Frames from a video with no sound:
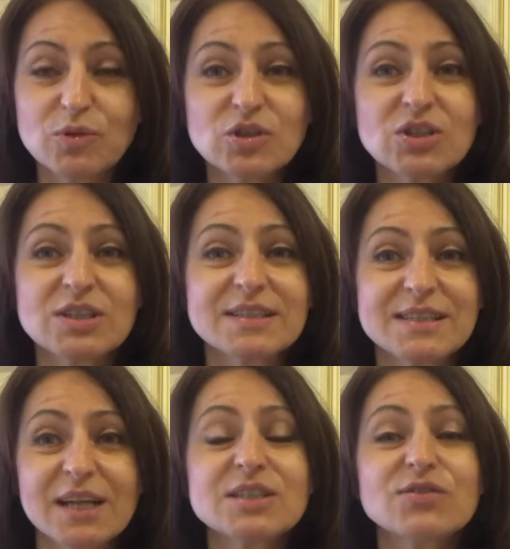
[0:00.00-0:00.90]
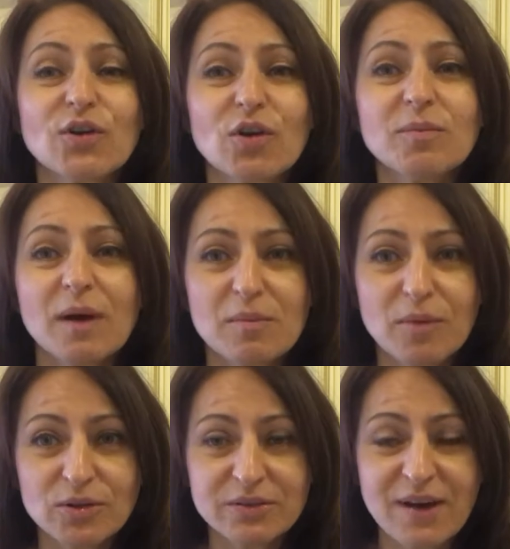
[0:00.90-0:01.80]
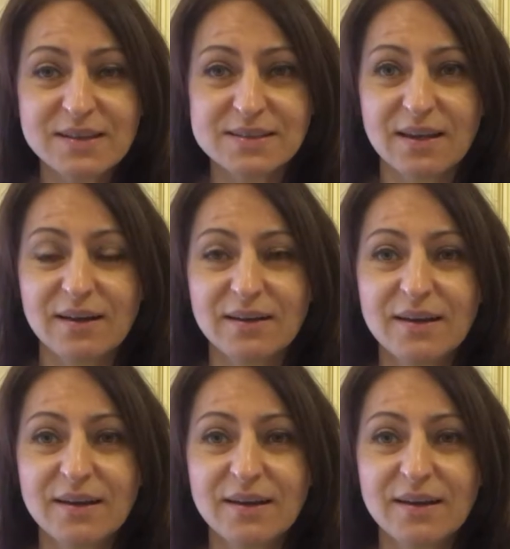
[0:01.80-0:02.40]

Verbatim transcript: Musisz znać swoją motywację.